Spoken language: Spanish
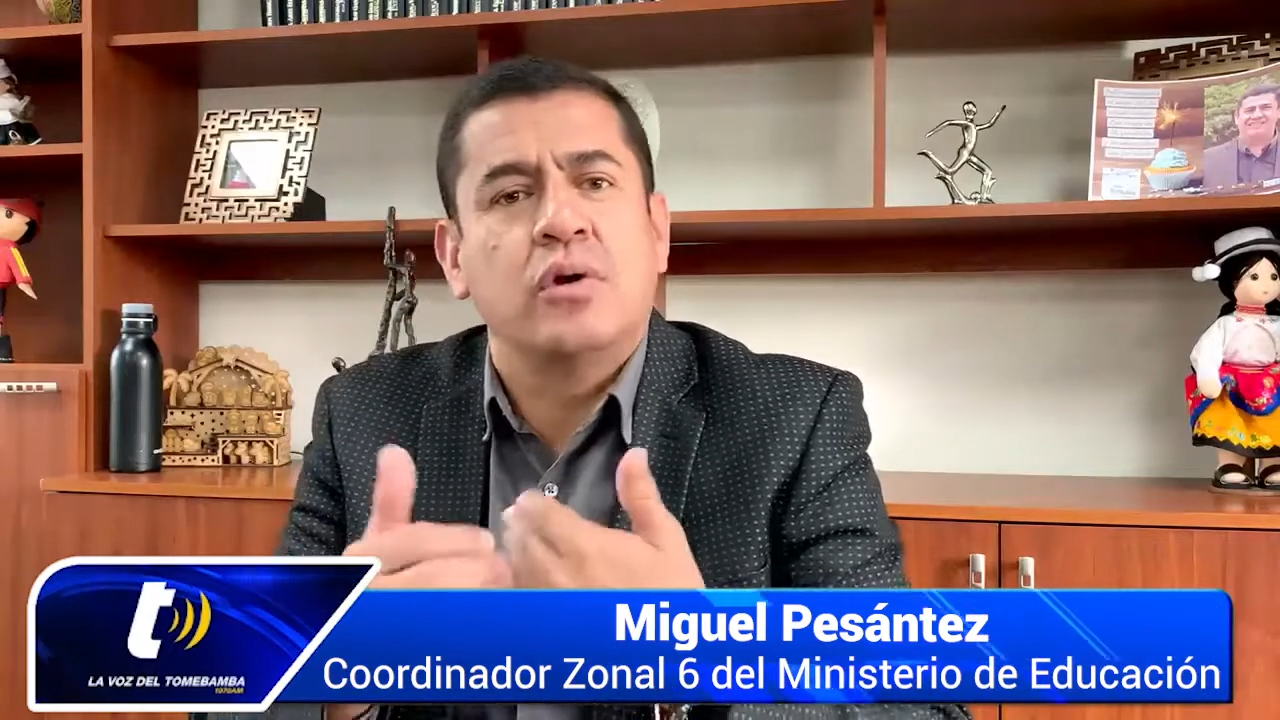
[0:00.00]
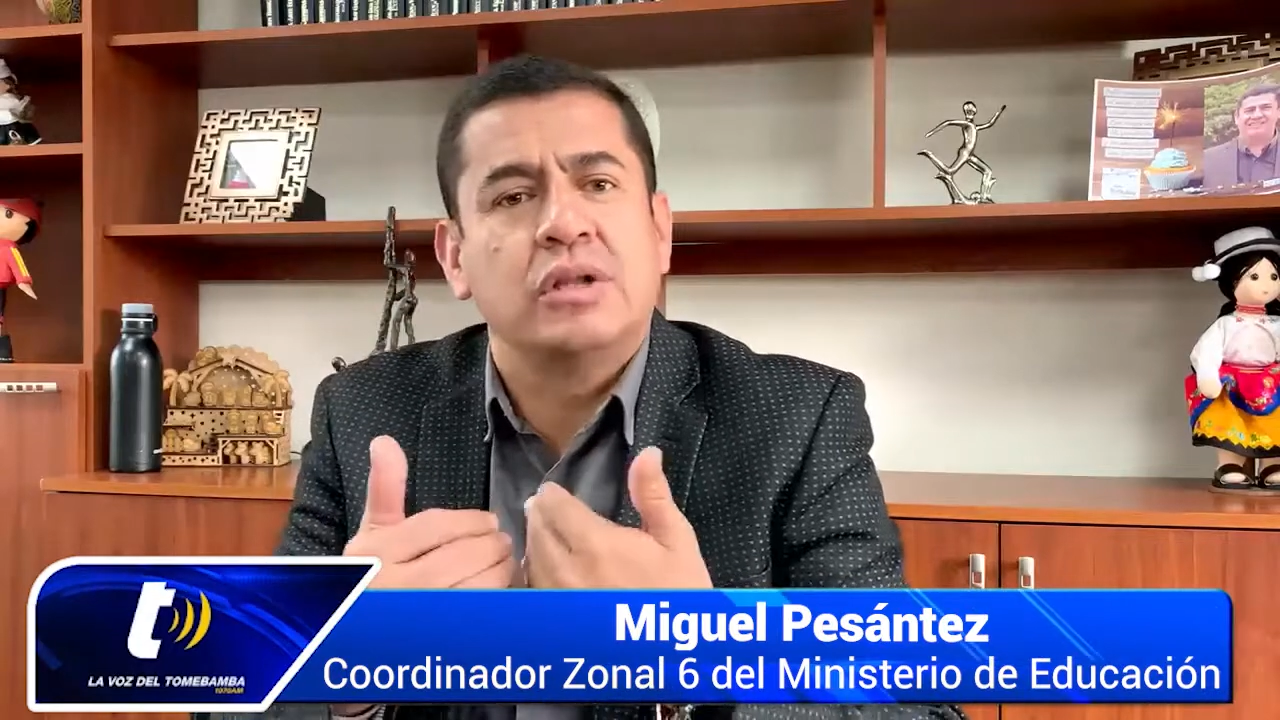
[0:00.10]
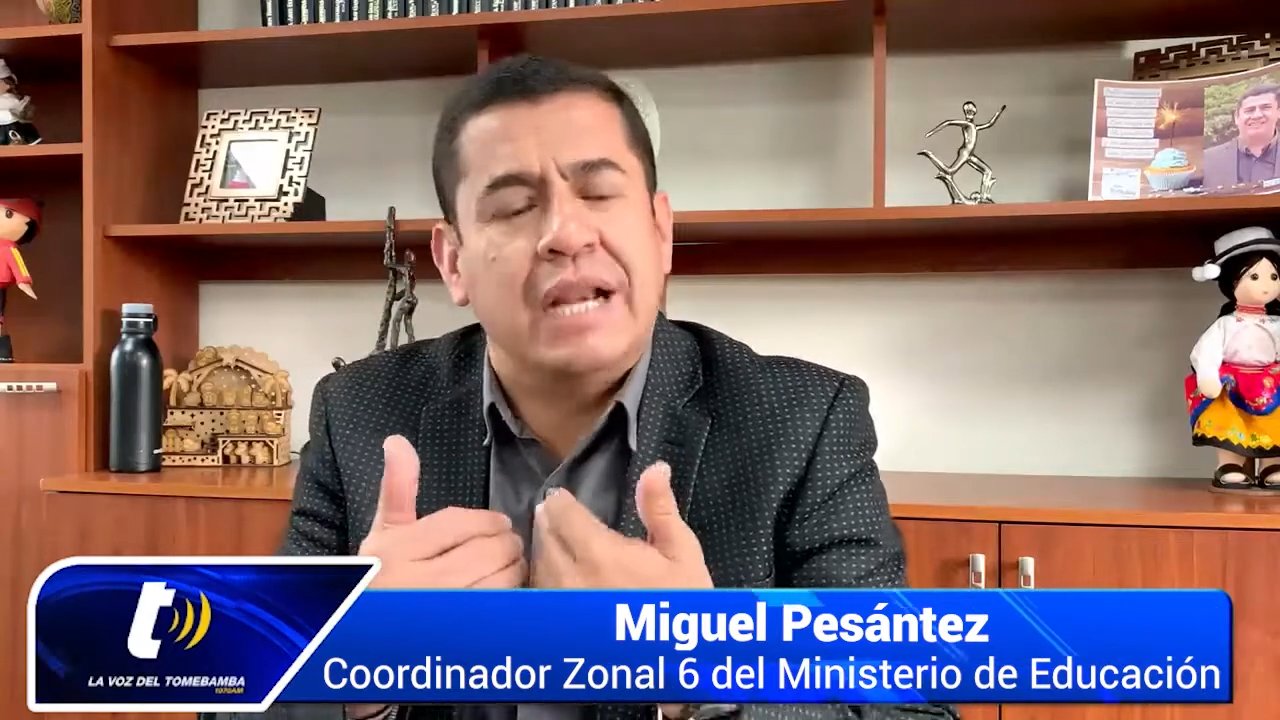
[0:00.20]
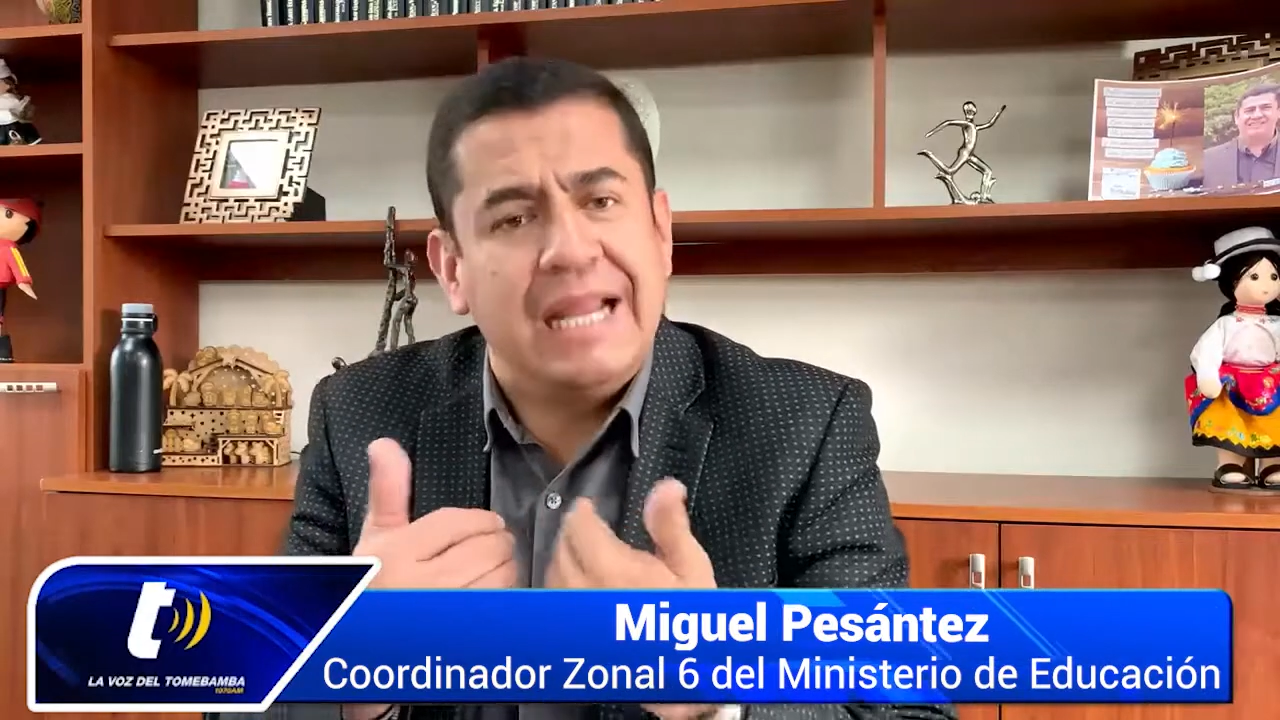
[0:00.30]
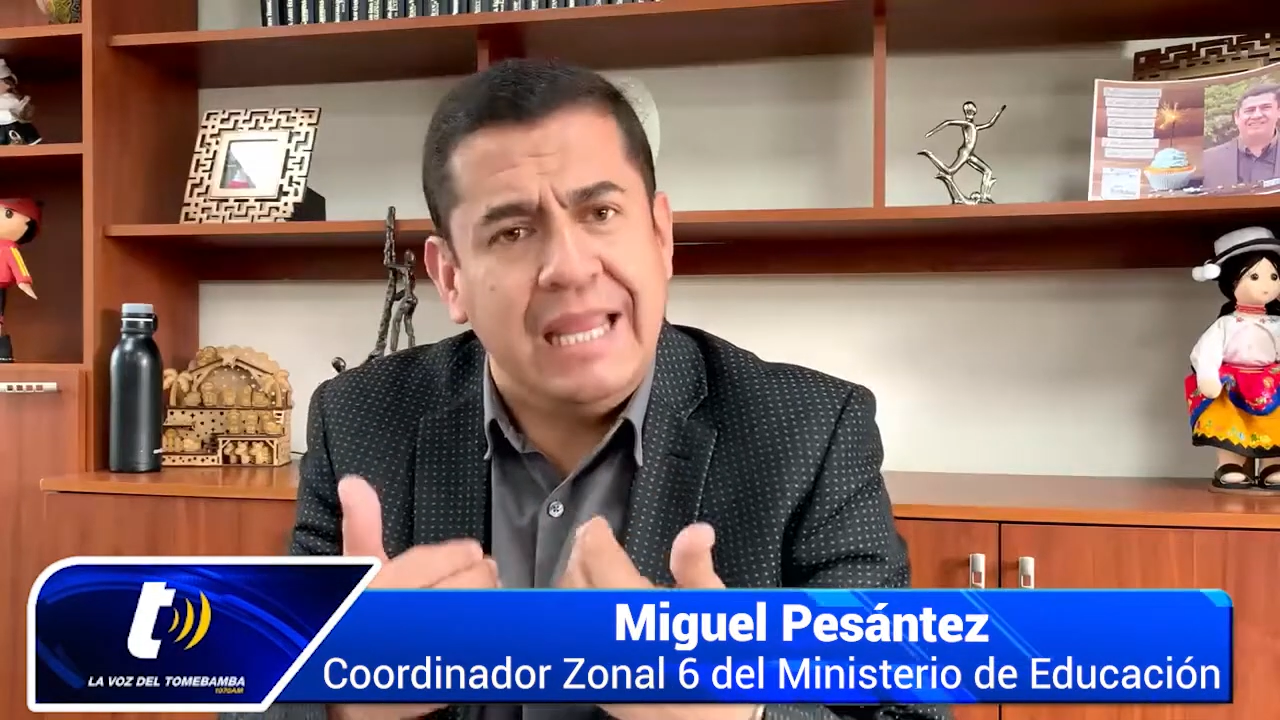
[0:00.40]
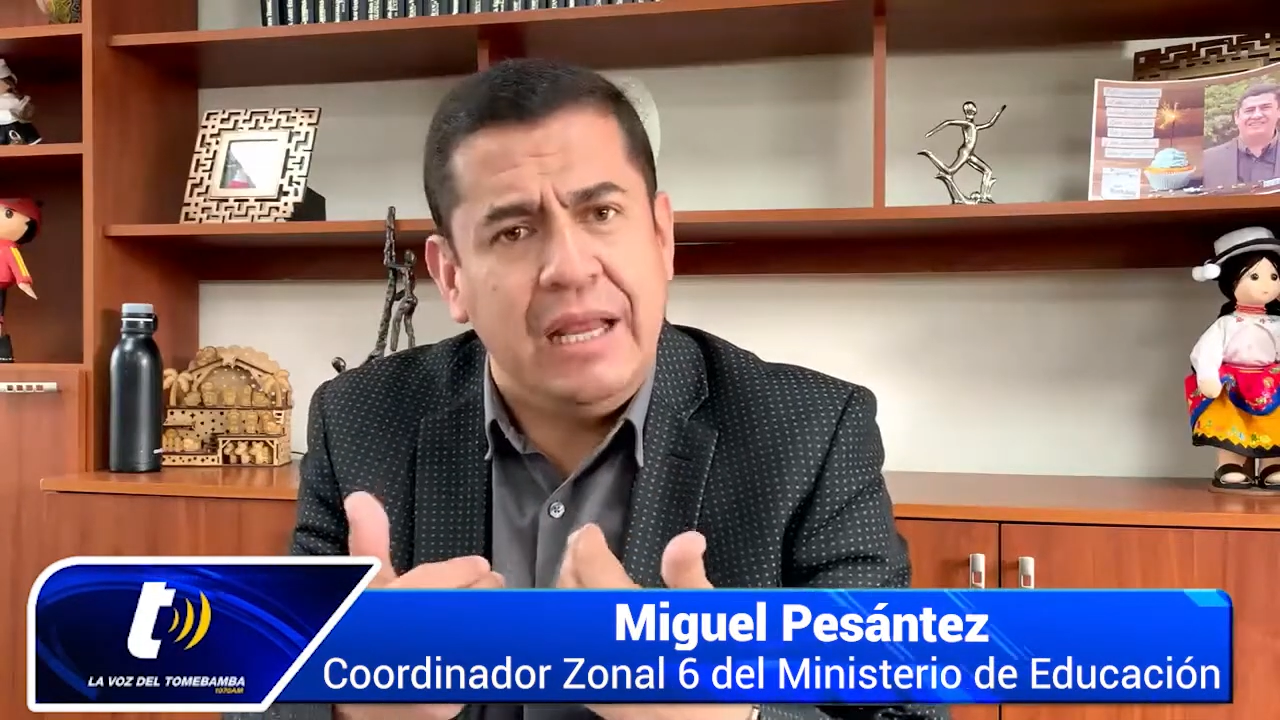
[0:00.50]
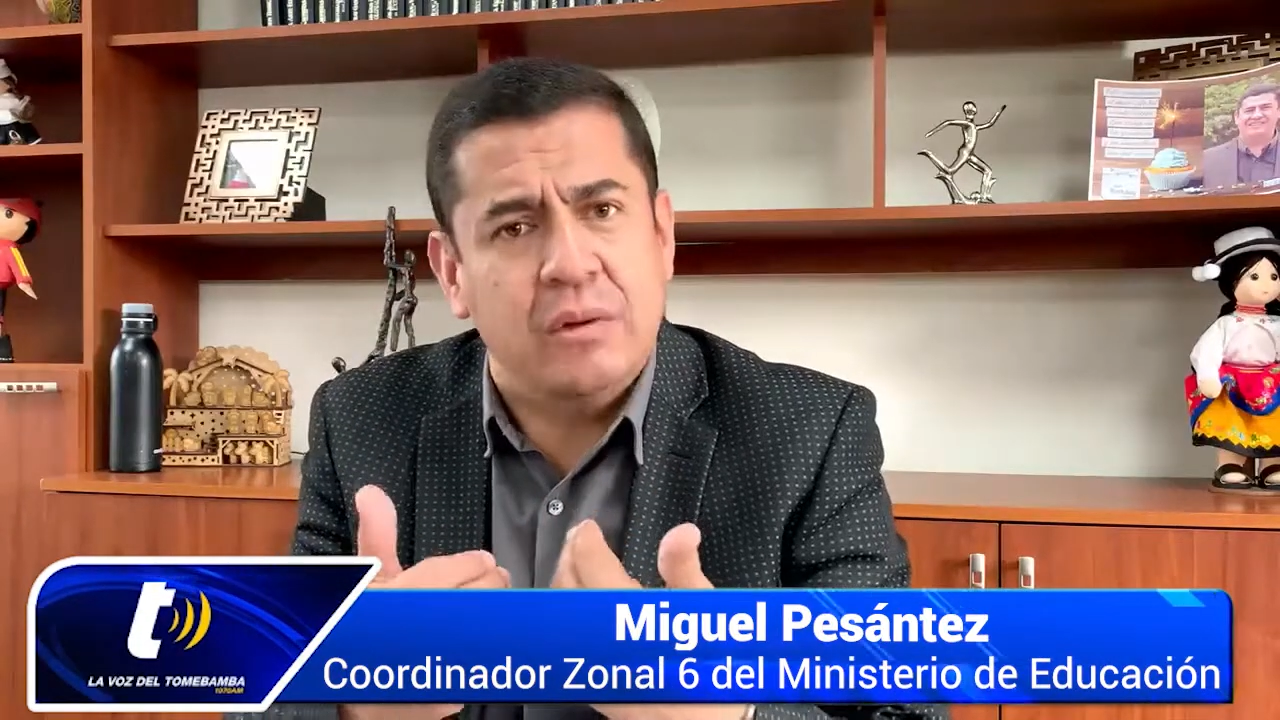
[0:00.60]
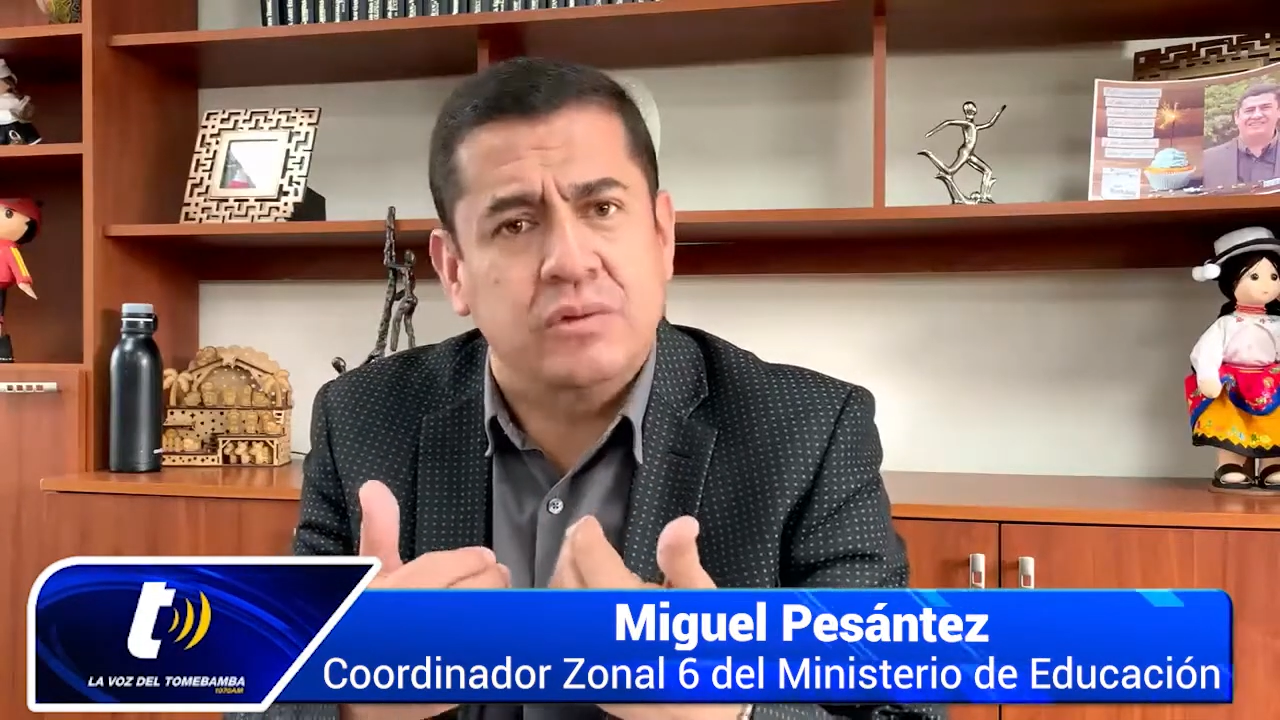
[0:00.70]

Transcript: tranquilo.